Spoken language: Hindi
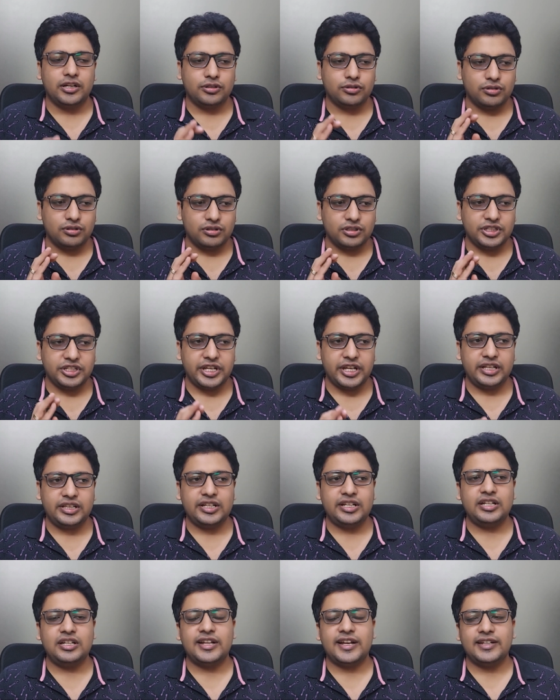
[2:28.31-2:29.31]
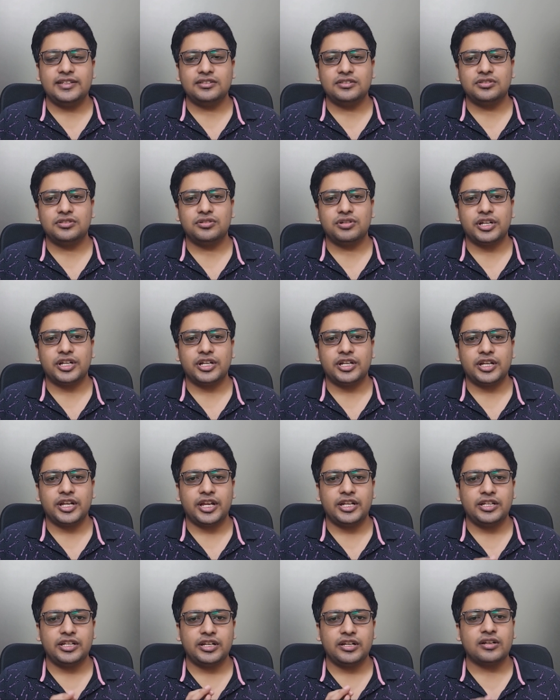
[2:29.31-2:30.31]
तो ये तीन लाइन्स जो हैं
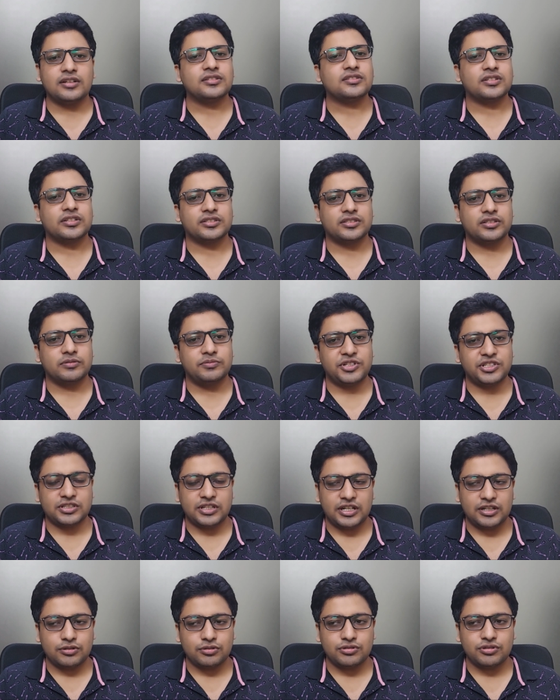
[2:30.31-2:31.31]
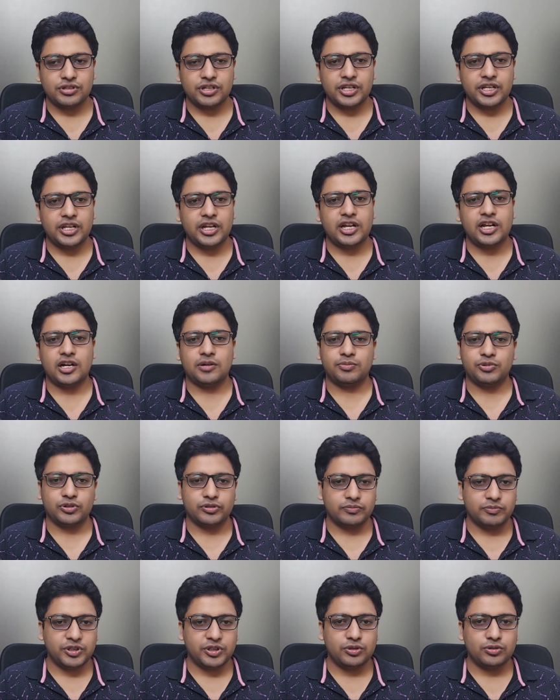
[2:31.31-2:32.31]
इनकी कंस्ट्रक्शन भी स्टार्ट हो चुकी है ये
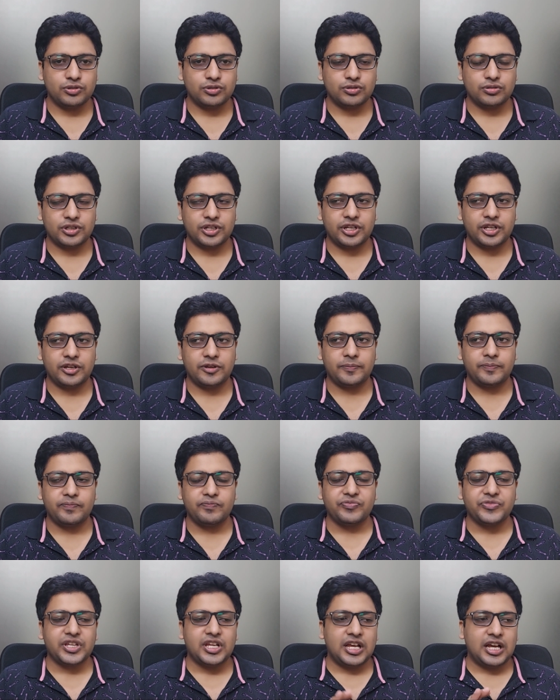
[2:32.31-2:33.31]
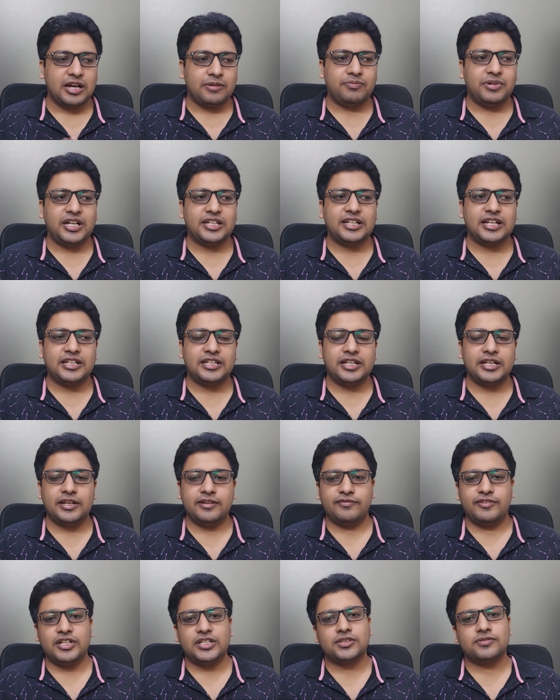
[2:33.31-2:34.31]
अप्रूव भी हो चुकी हैं अब बात आती है
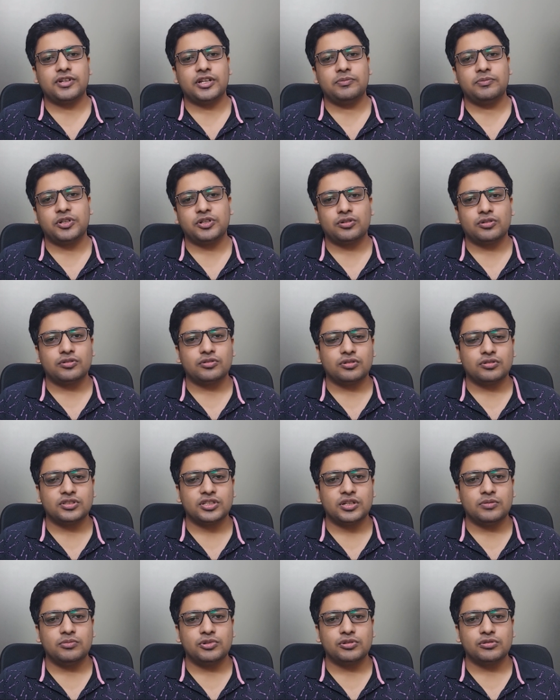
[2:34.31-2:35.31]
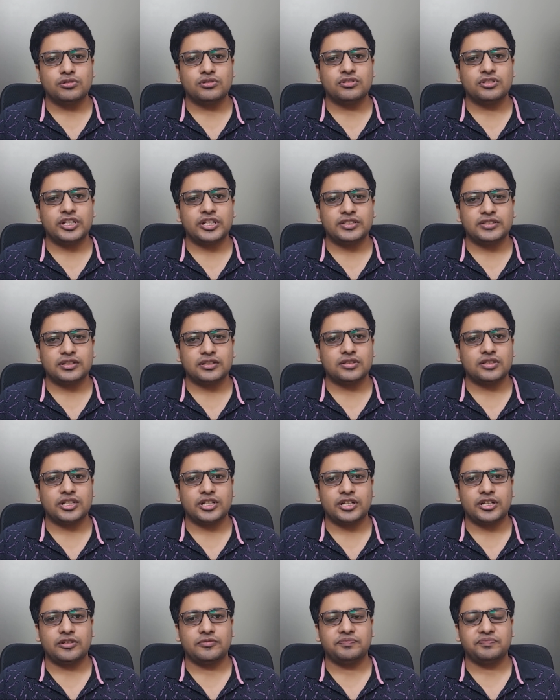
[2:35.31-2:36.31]
कि फ़ेज़ फाइव में कौन कौन से हम रूट्स देख
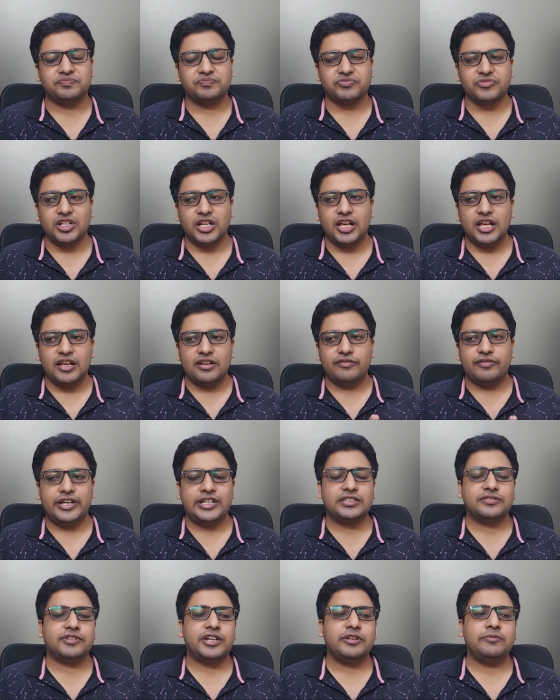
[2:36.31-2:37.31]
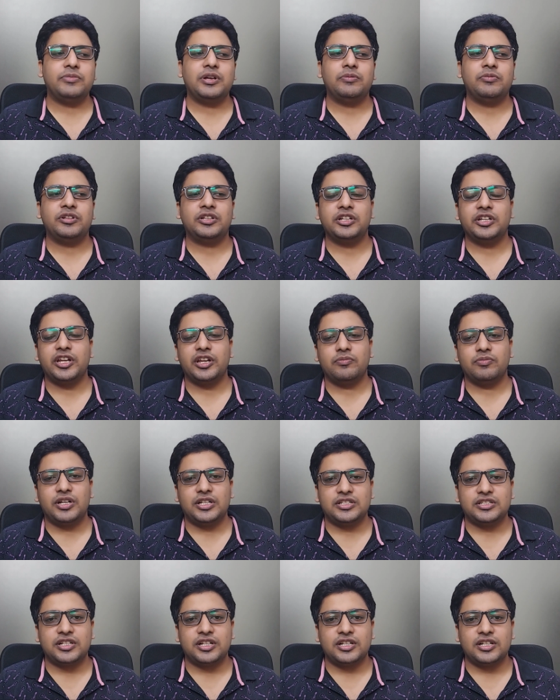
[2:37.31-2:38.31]
सकते हैं फेज़ फाइव में अभी तक ये
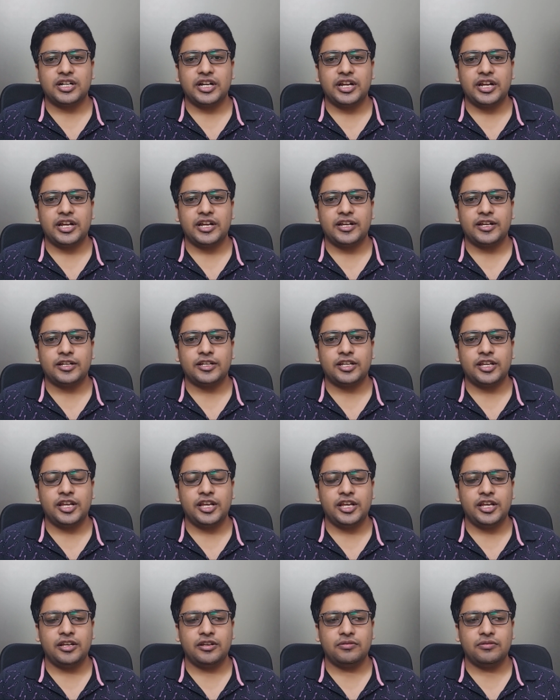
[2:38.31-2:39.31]
बात चल रही है कि